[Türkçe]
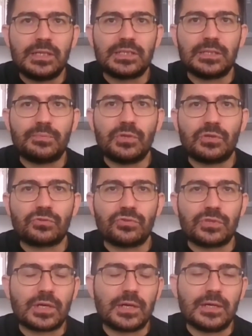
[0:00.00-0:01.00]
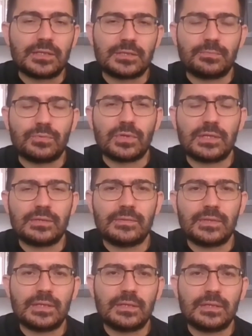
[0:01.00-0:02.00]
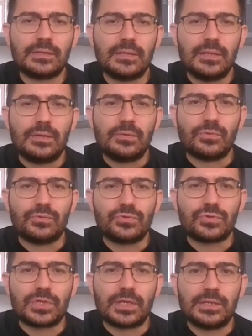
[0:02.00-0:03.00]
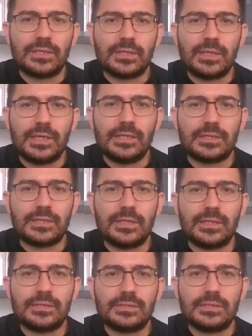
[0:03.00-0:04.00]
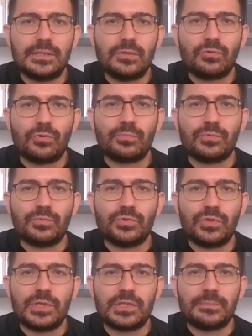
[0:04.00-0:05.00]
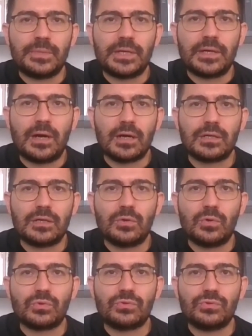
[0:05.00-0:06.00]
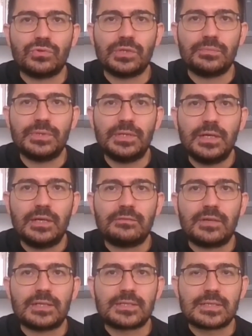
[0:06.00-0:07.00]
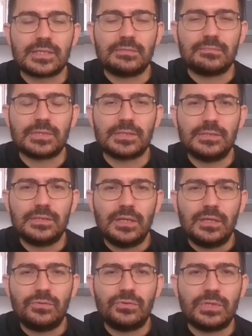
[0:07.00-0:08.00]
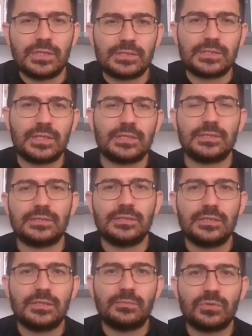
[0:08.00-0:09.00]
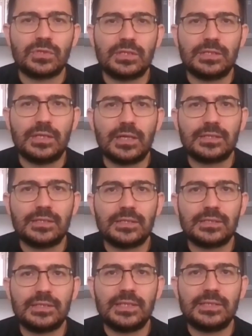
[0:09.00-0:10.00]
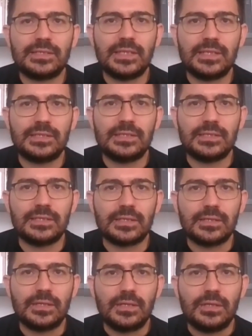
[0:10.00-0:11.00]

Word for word: işte Platon'da hayat bulan ve doğuştan elitlerin toplumu yönetmeye hakkı olduğu gibi varsayımların Türkiye siyasetine, demokratik hayata nasıl etki ettiğini